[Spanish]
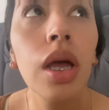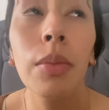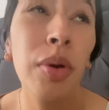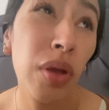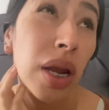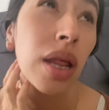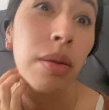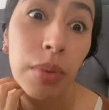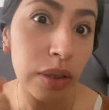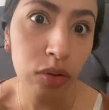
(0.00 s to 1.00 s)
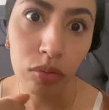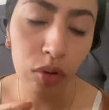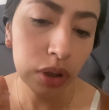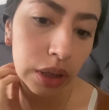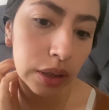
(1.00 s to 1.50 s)
pero ya nada más
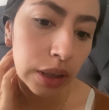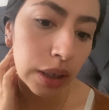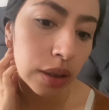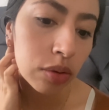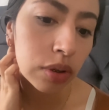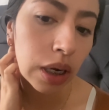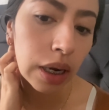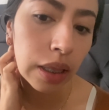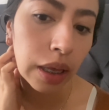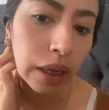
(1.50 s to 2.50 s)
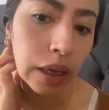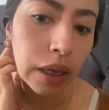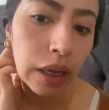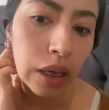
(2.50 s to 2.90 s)
dos quincenas, o sea, la de,